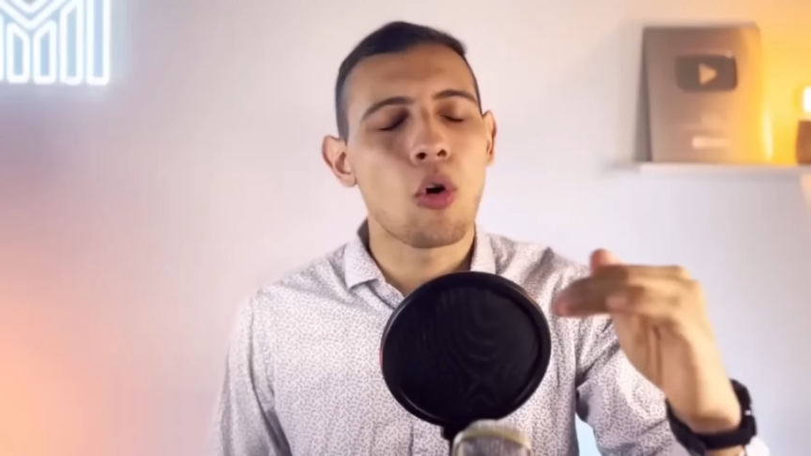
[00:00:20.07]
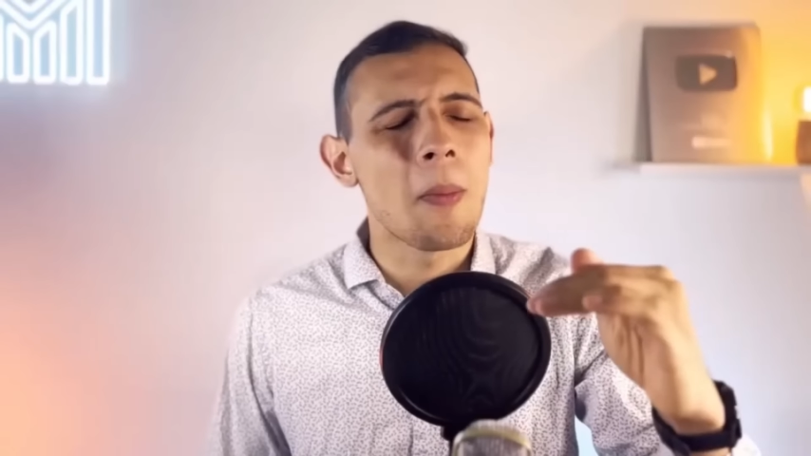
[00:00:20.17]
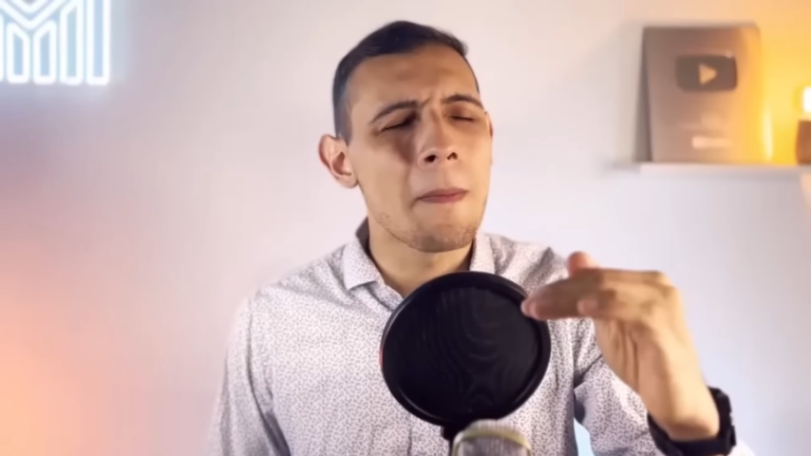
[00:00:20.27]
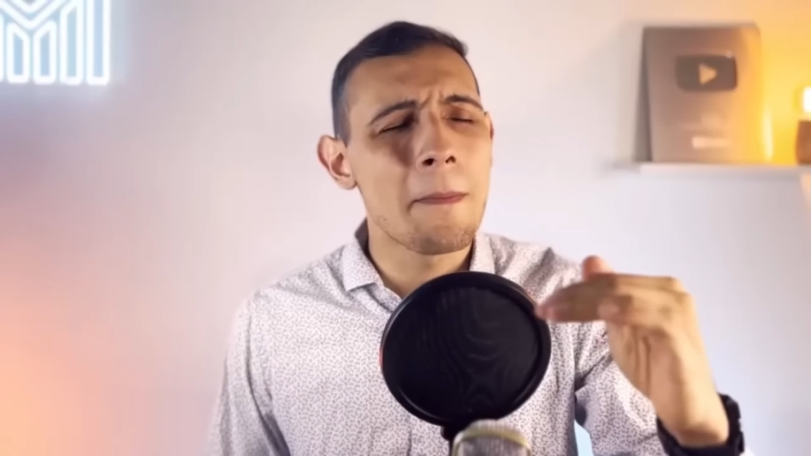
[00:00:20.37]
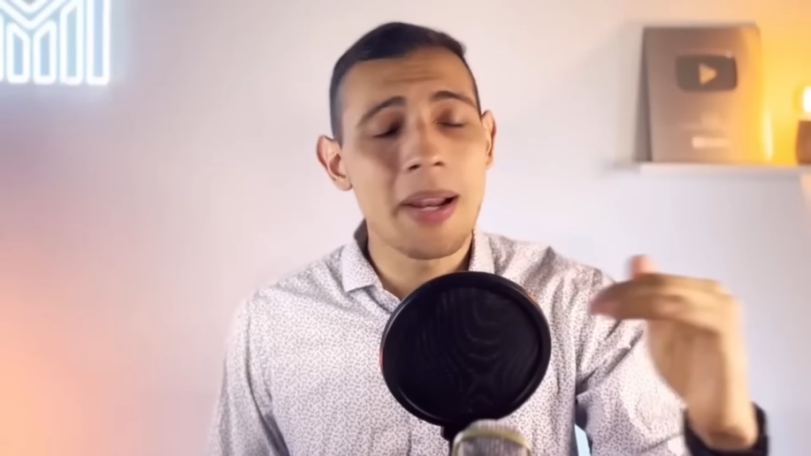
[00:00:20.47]

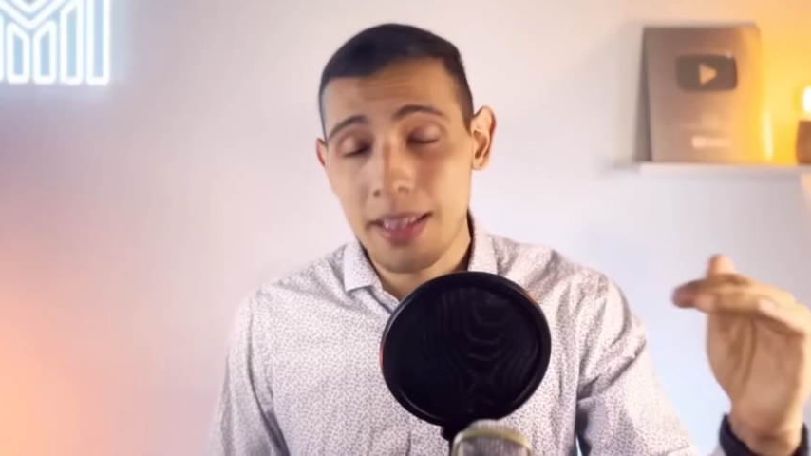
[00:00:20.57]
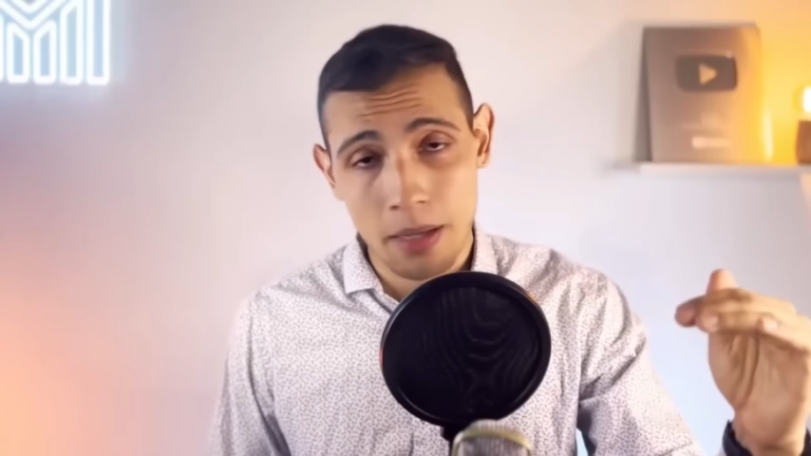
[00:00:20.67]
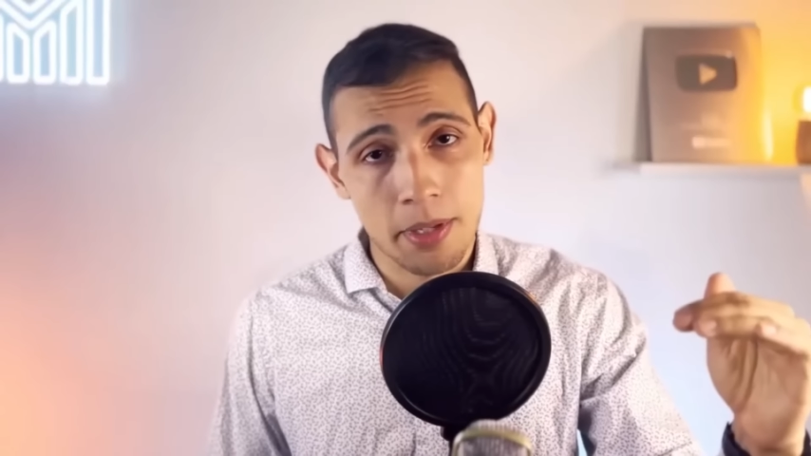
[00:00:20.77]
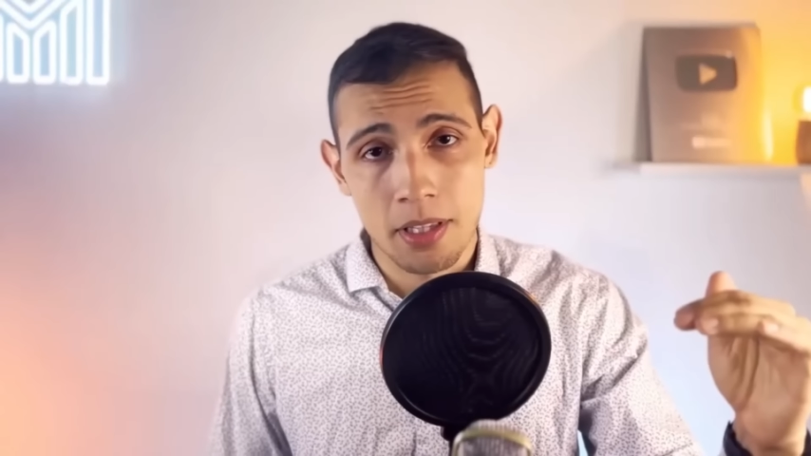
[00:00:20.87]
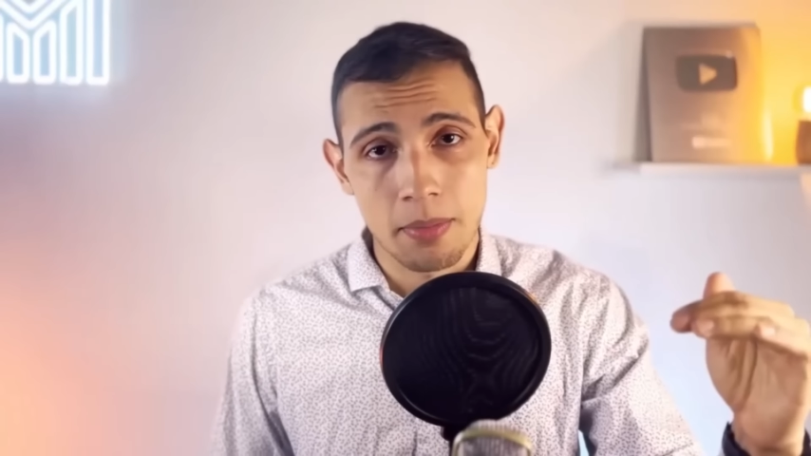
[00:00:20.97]

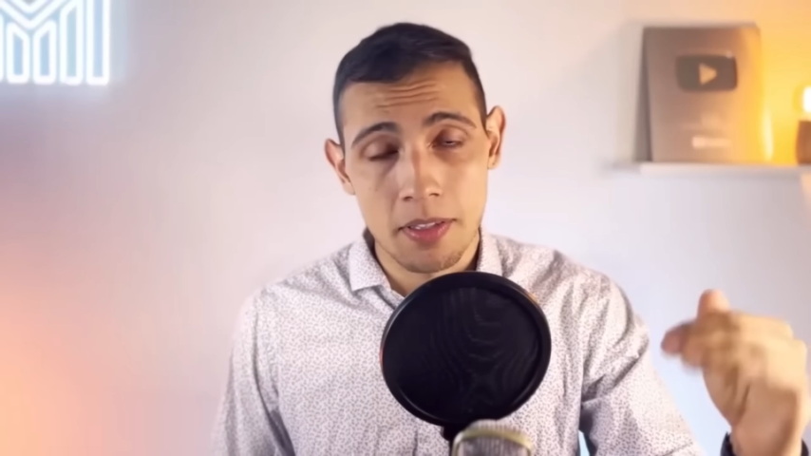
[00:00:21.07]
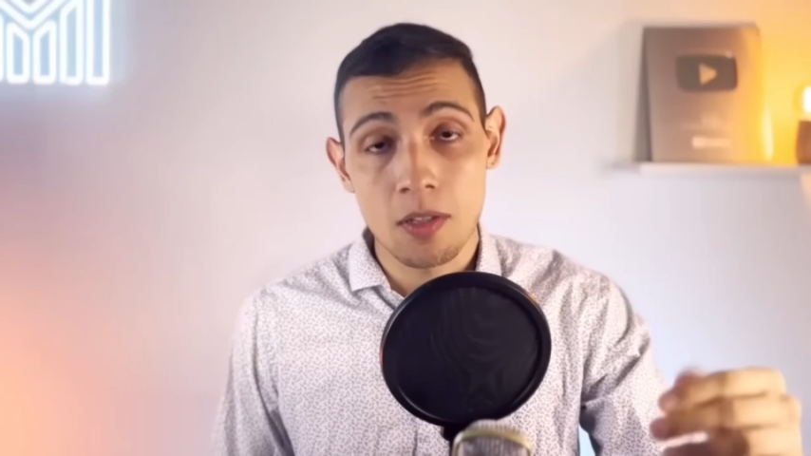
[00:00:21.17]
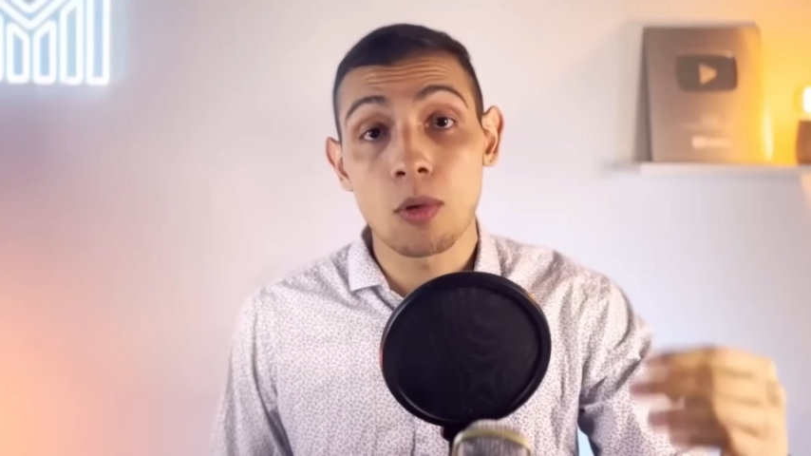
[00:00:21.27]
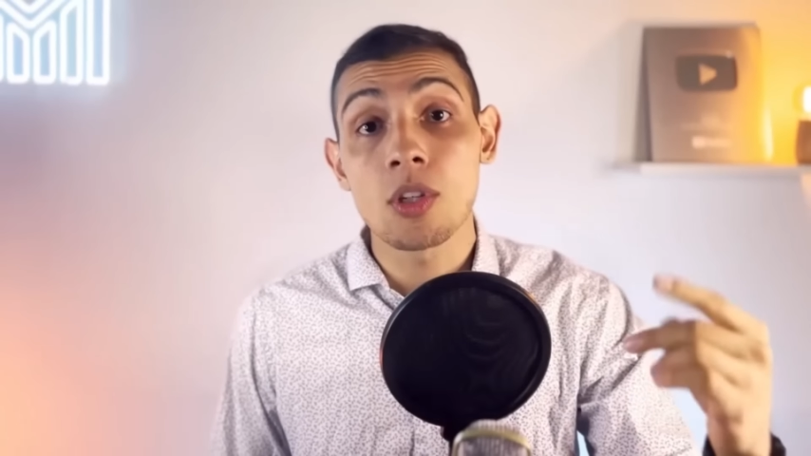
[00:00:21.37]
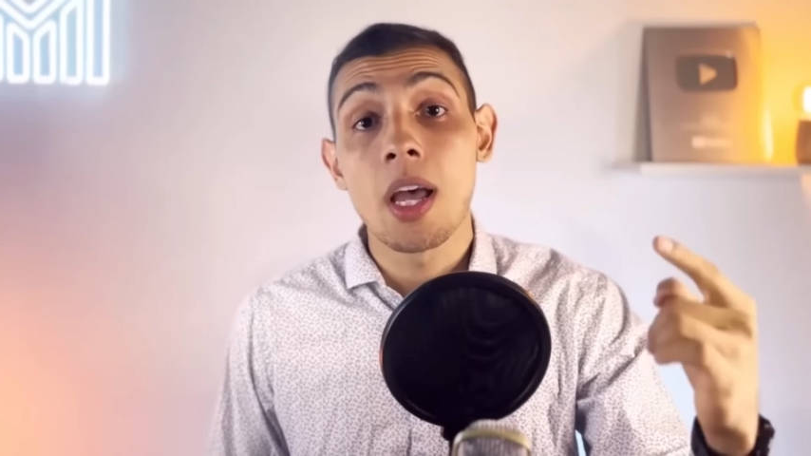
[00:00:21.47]
completamente
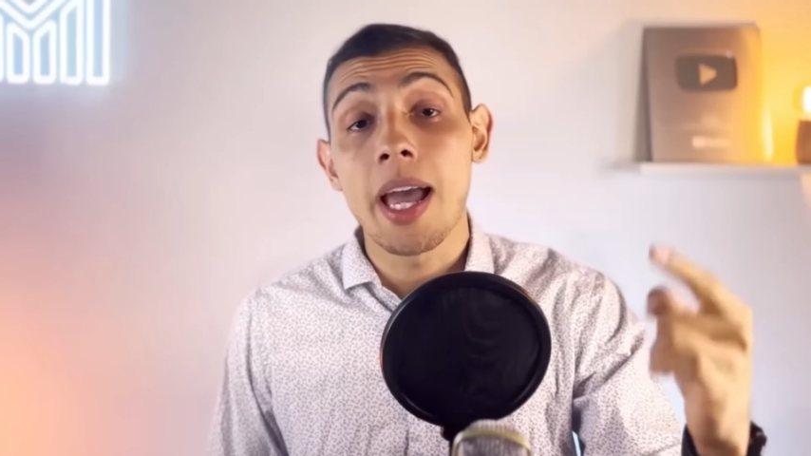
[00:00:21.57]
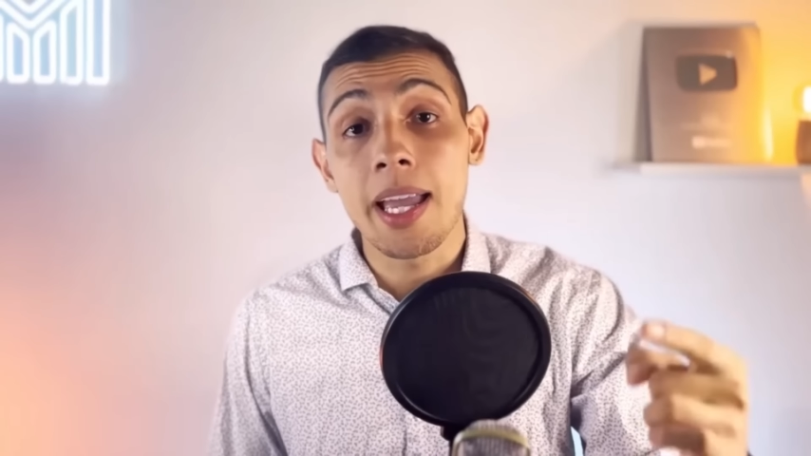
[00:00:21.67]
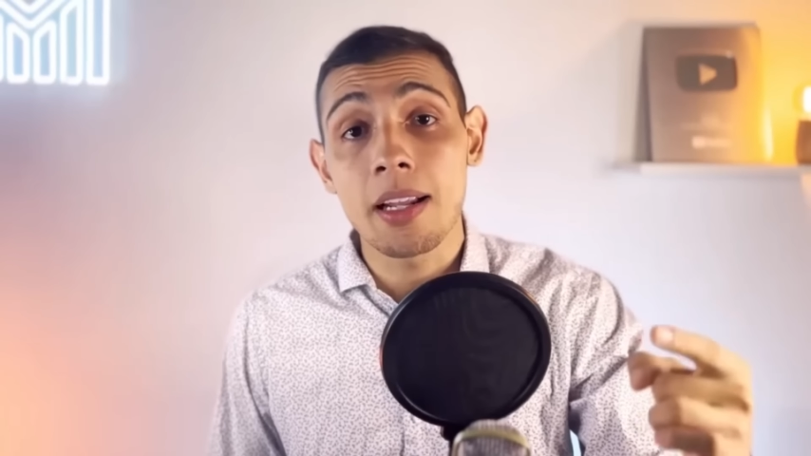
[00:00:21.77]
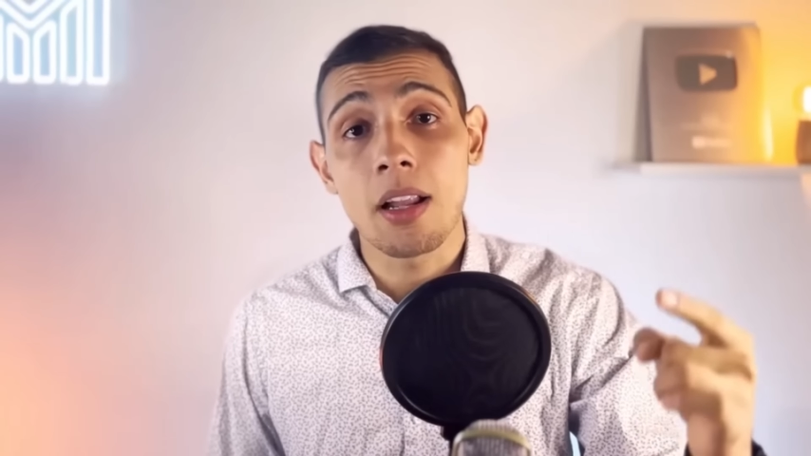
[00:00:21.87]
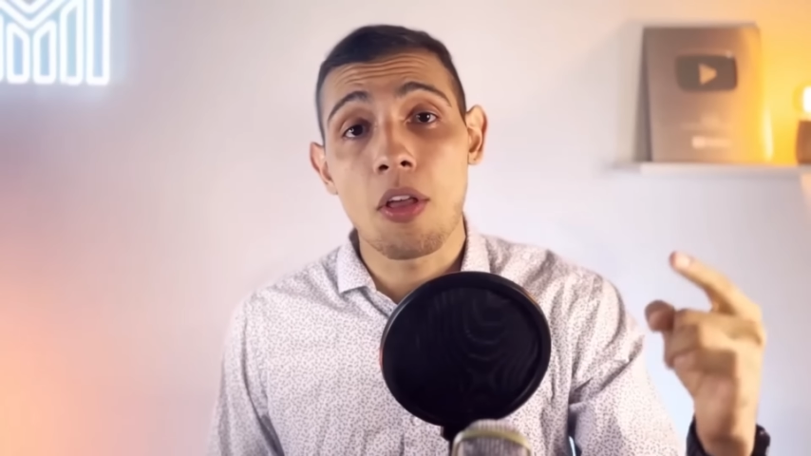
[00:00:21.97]
pasivos
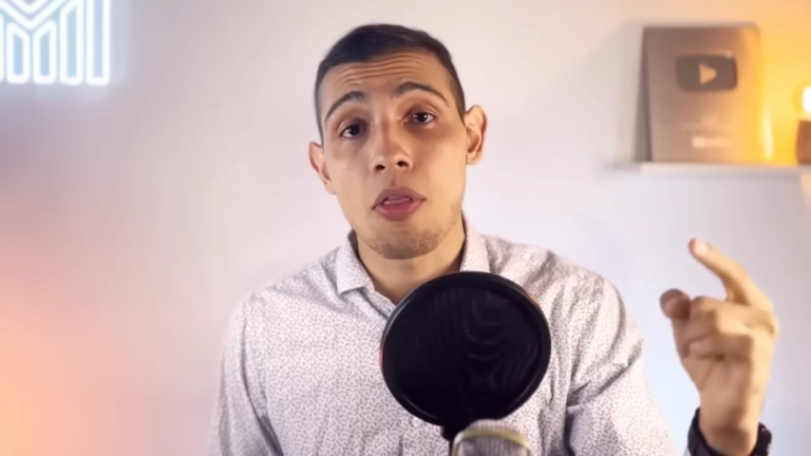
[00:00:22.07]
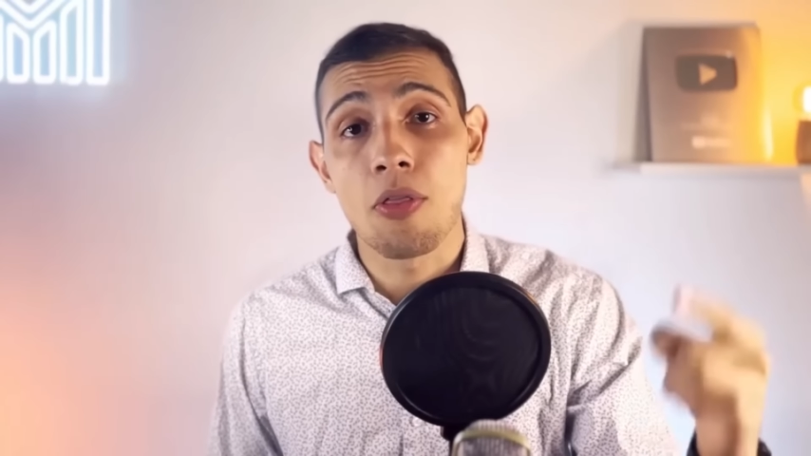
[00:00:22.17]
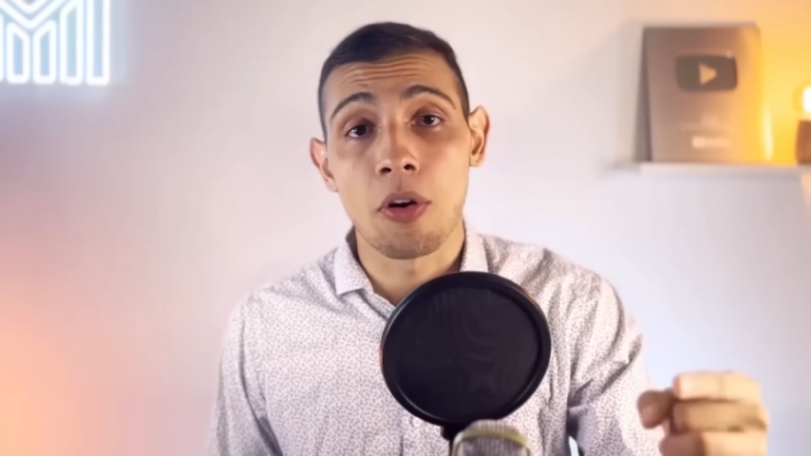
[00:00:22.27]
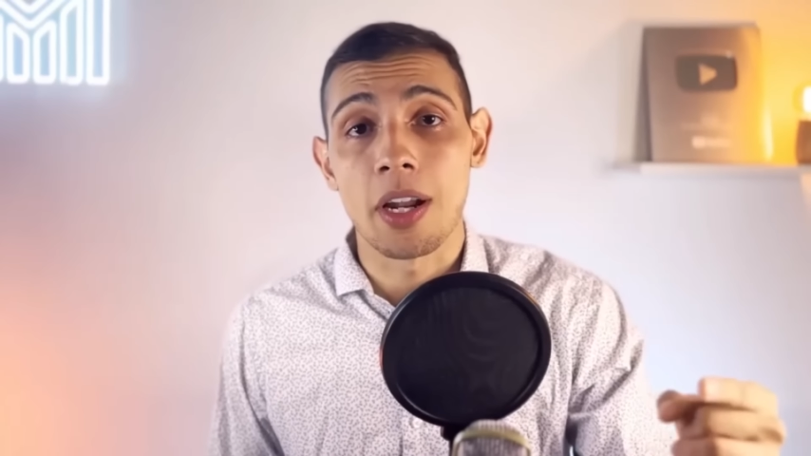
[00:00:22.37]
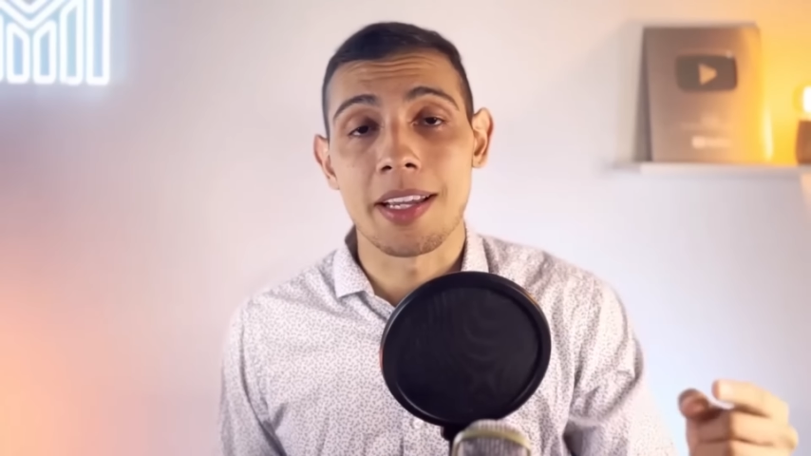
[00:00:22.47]
en
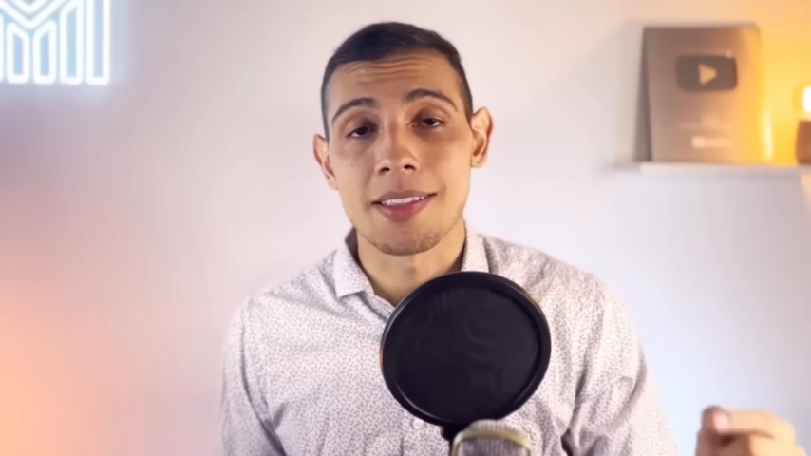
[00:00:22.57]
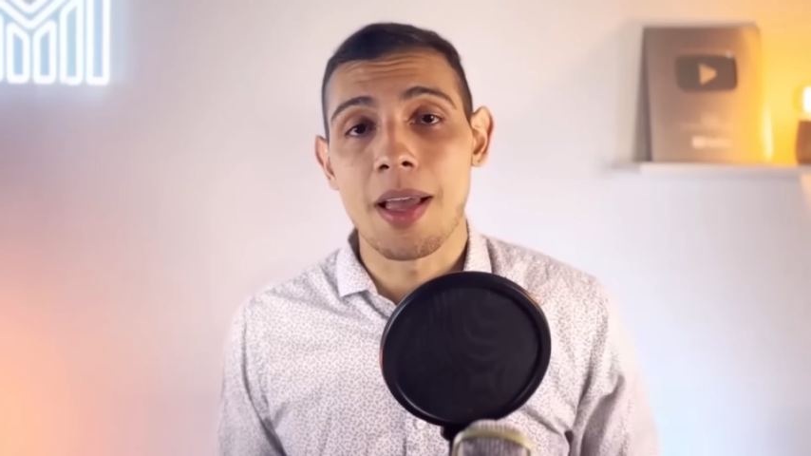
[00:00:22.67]
dólares.